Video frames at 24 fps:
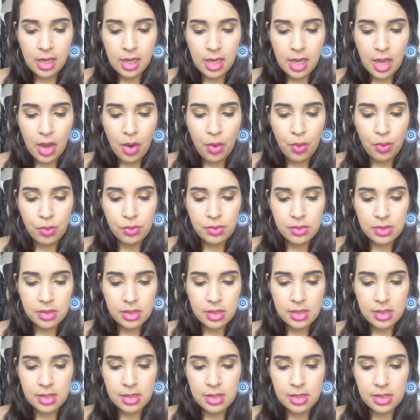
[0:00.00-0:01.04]
que é o
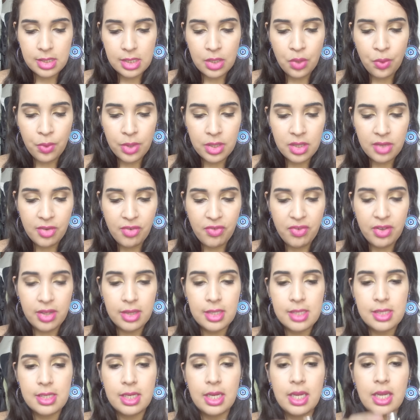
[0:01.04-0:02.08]
Secret
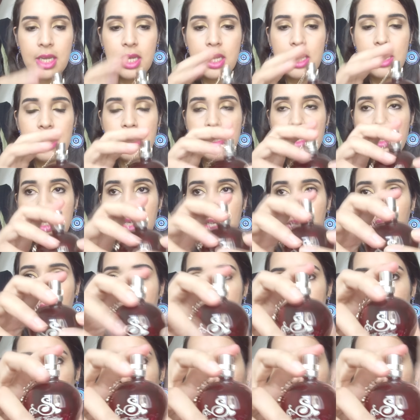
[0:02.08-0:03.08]
Fantasy Kiss, que é essa